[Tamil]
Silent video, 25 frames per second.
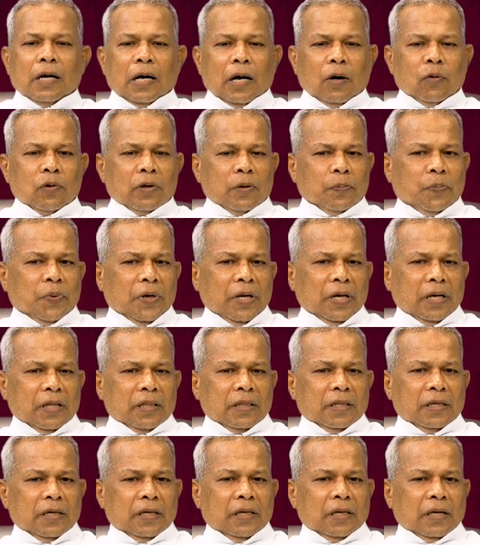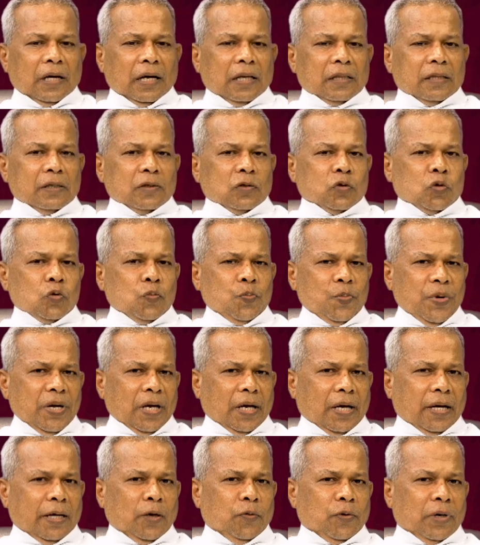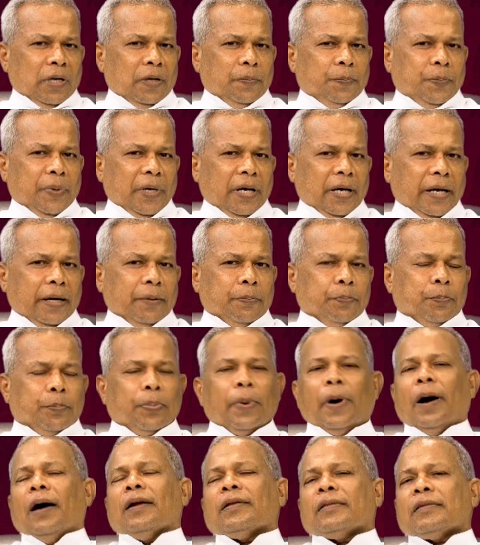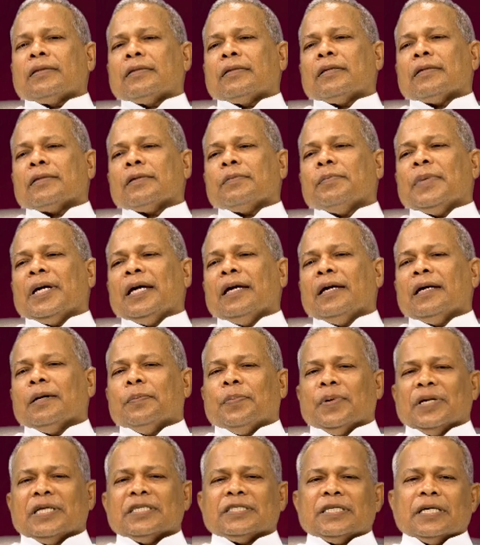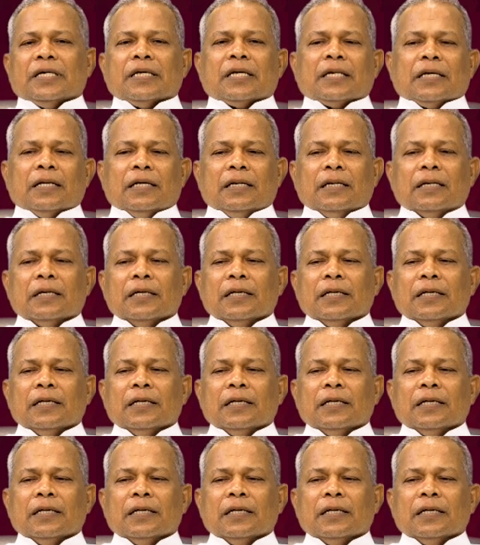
அவர் அப்படி அந்த அந்த சும்பிய கையுடைய பெண்ணை பார்த்ததுமே இங்கே பரிசெயர்கள்